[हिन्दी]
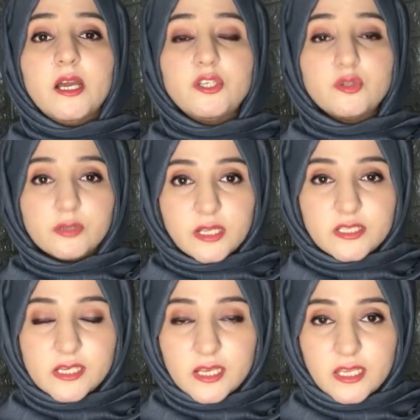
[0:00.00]
यूक्रेन
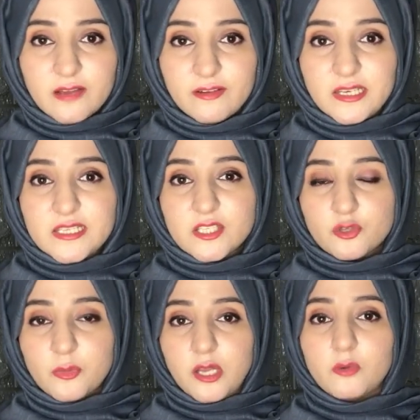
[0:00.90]
जंग के हवाले से जो
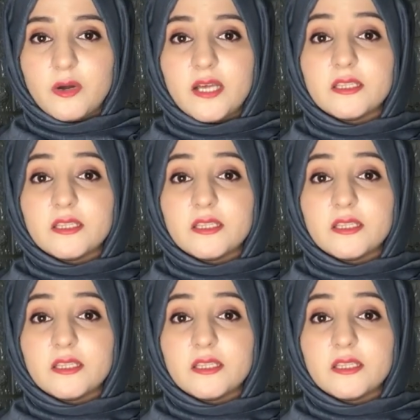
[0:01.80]
मालूम